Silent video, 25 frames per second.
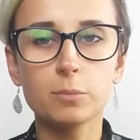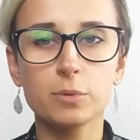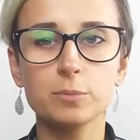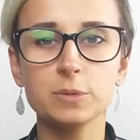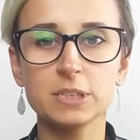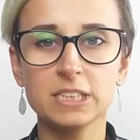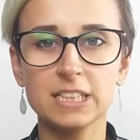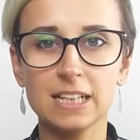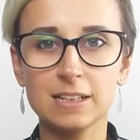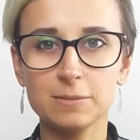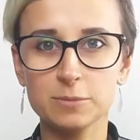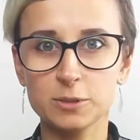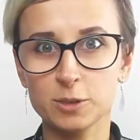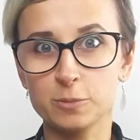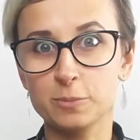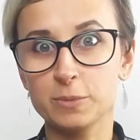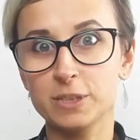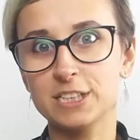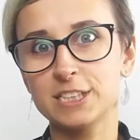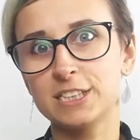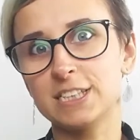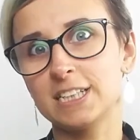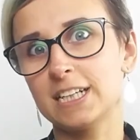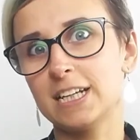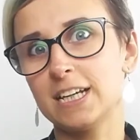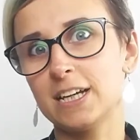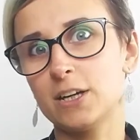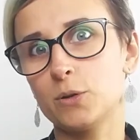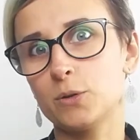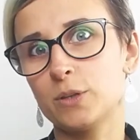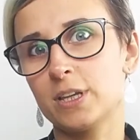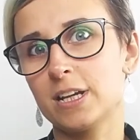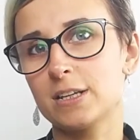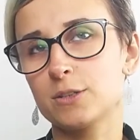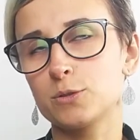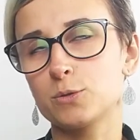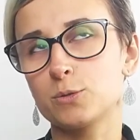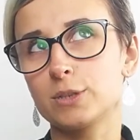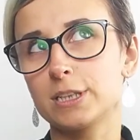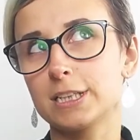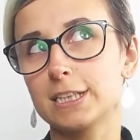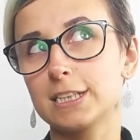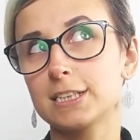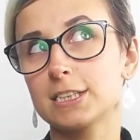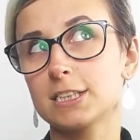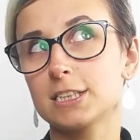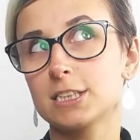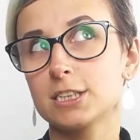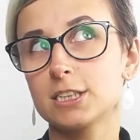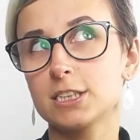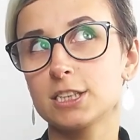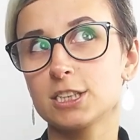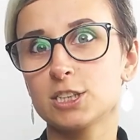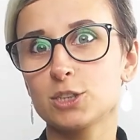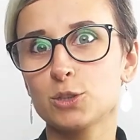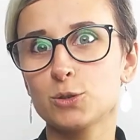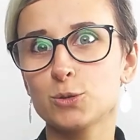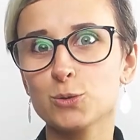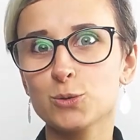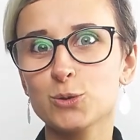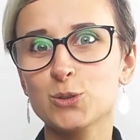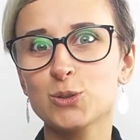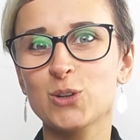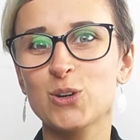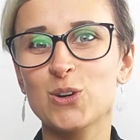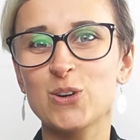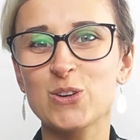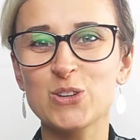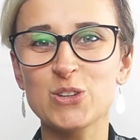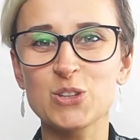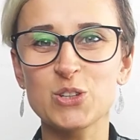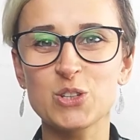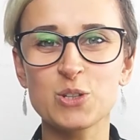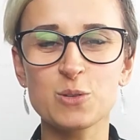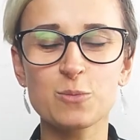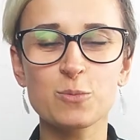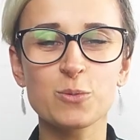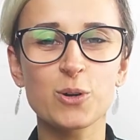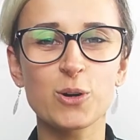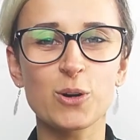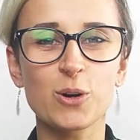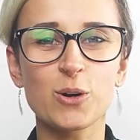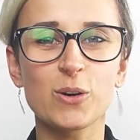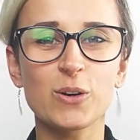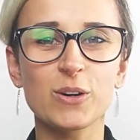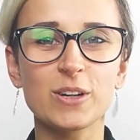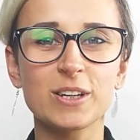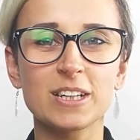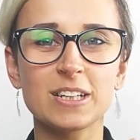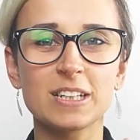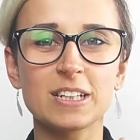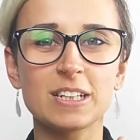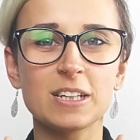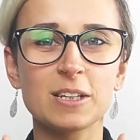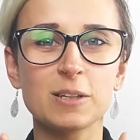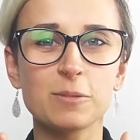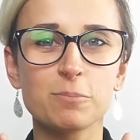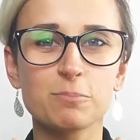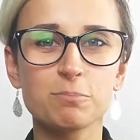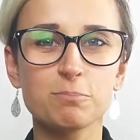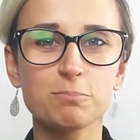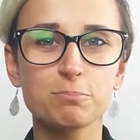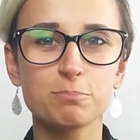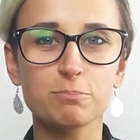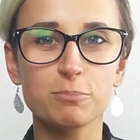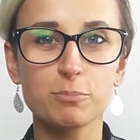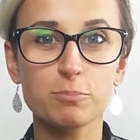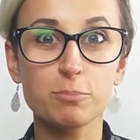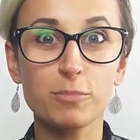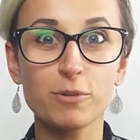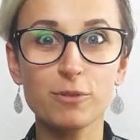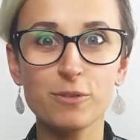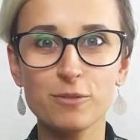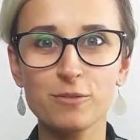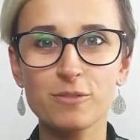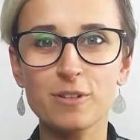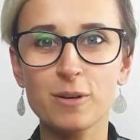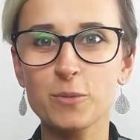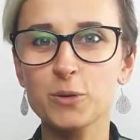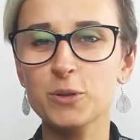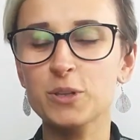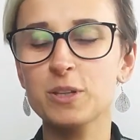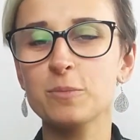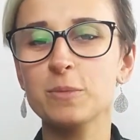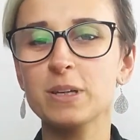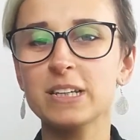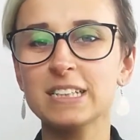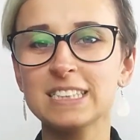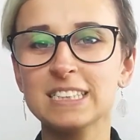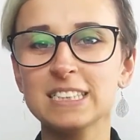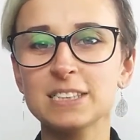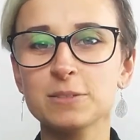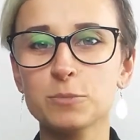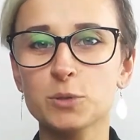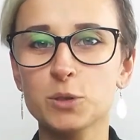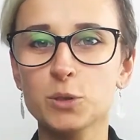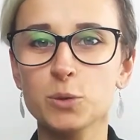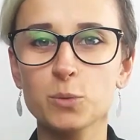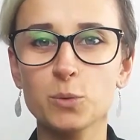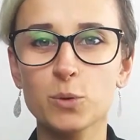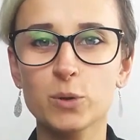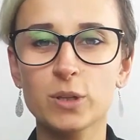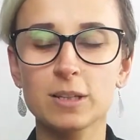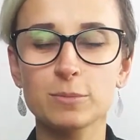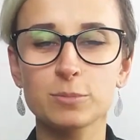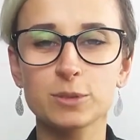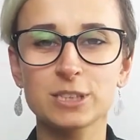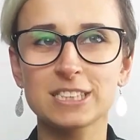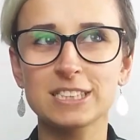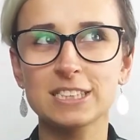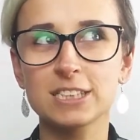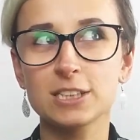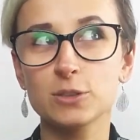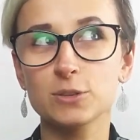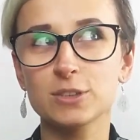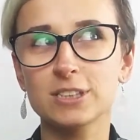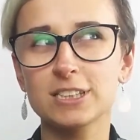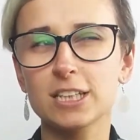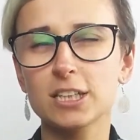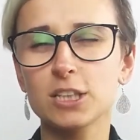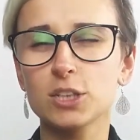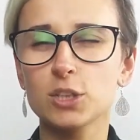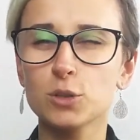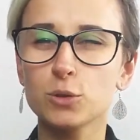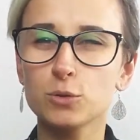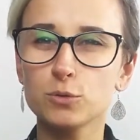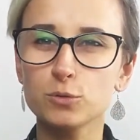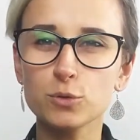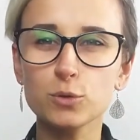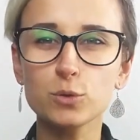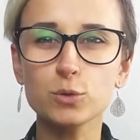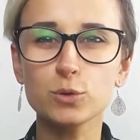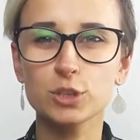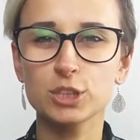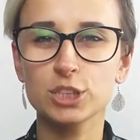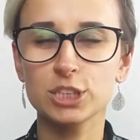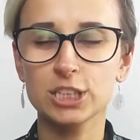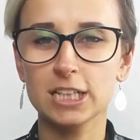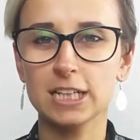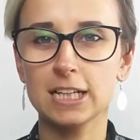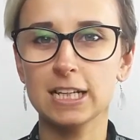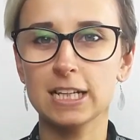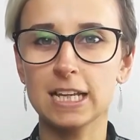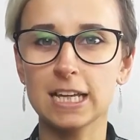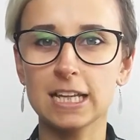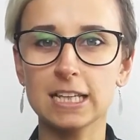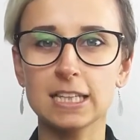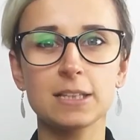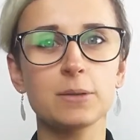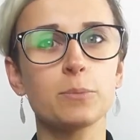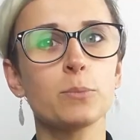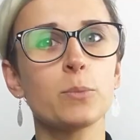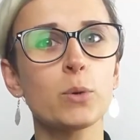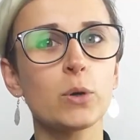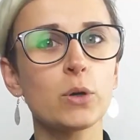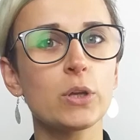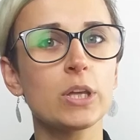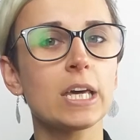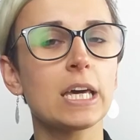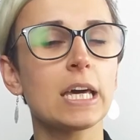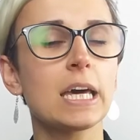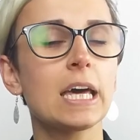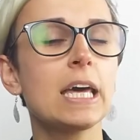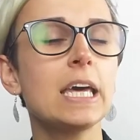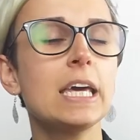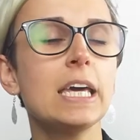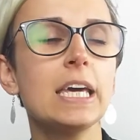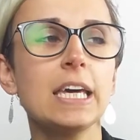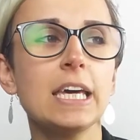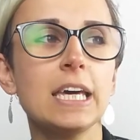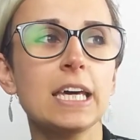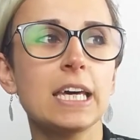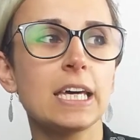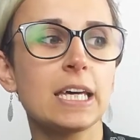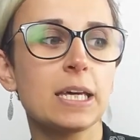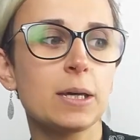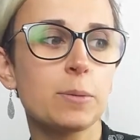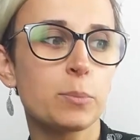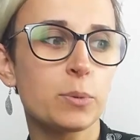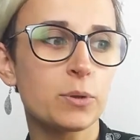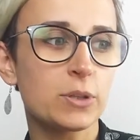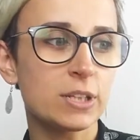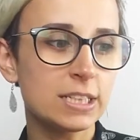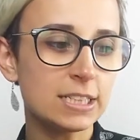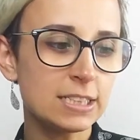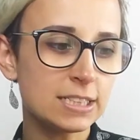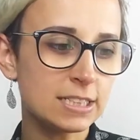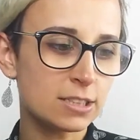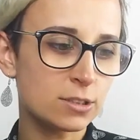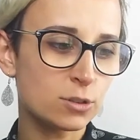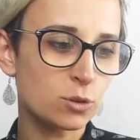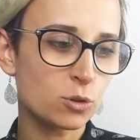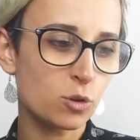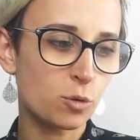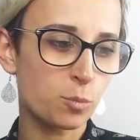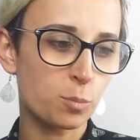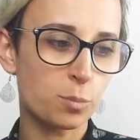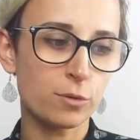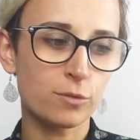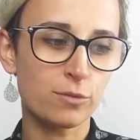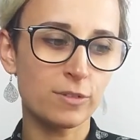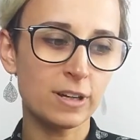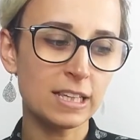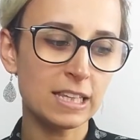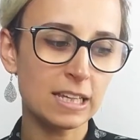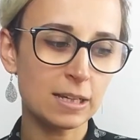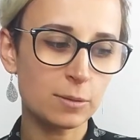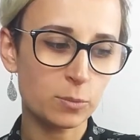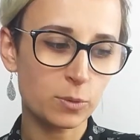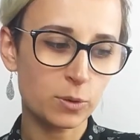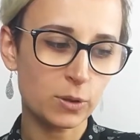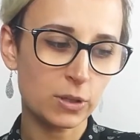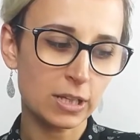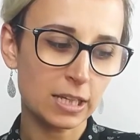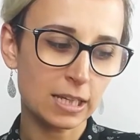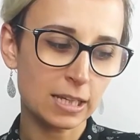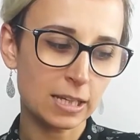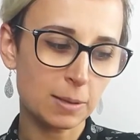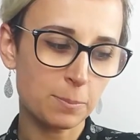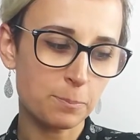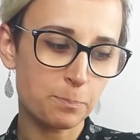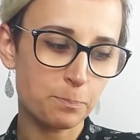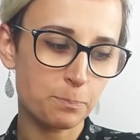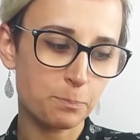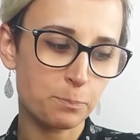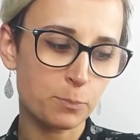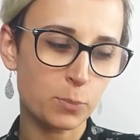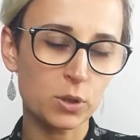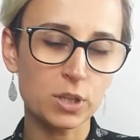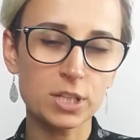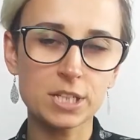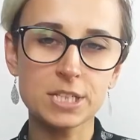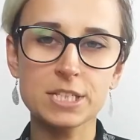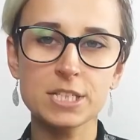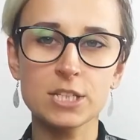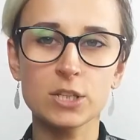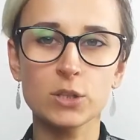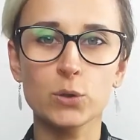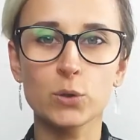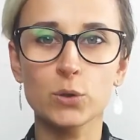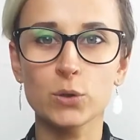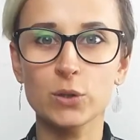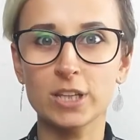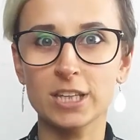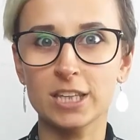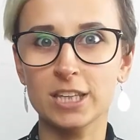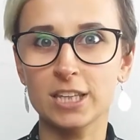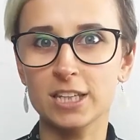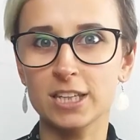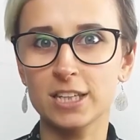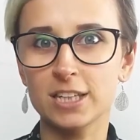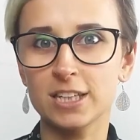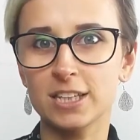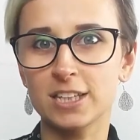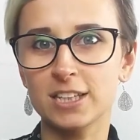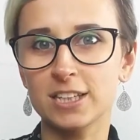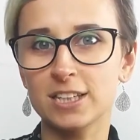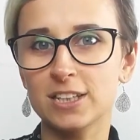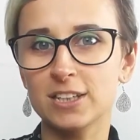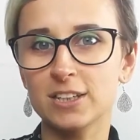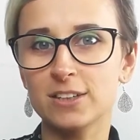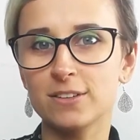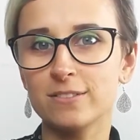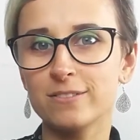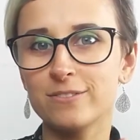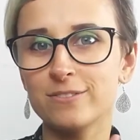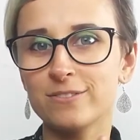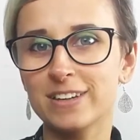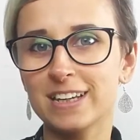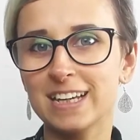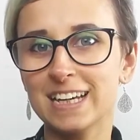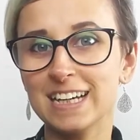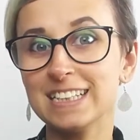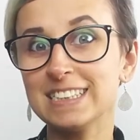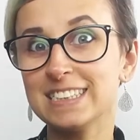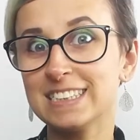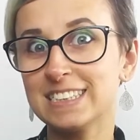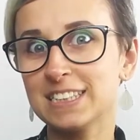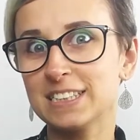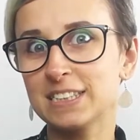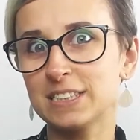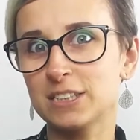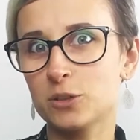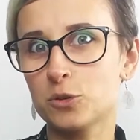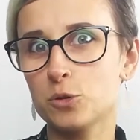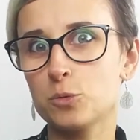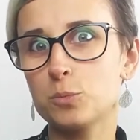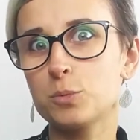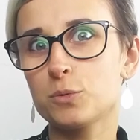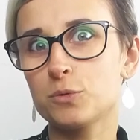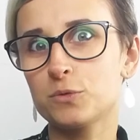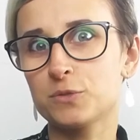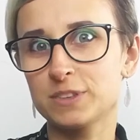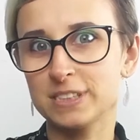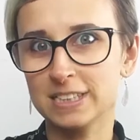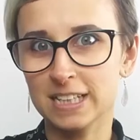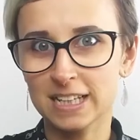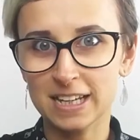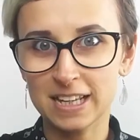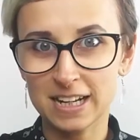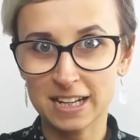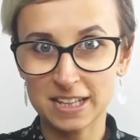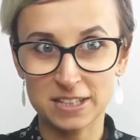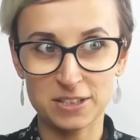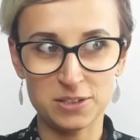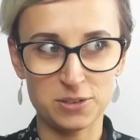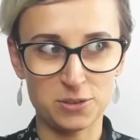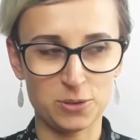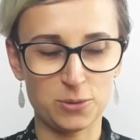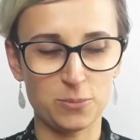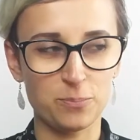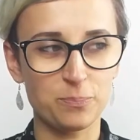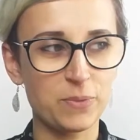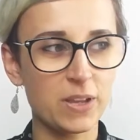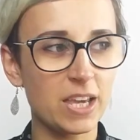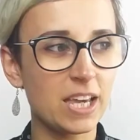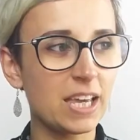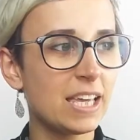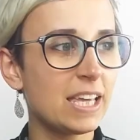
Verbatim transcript: Pomyślałam sobie, że od razu tak krótko i szybko e, Powiem Wam o tym, jak się zmieniło na przestrzeni ostatnich dwóch, trzech lat moje e, podejście do kupowania, moje podejście do takich e, wegańskich zakupów za granicą.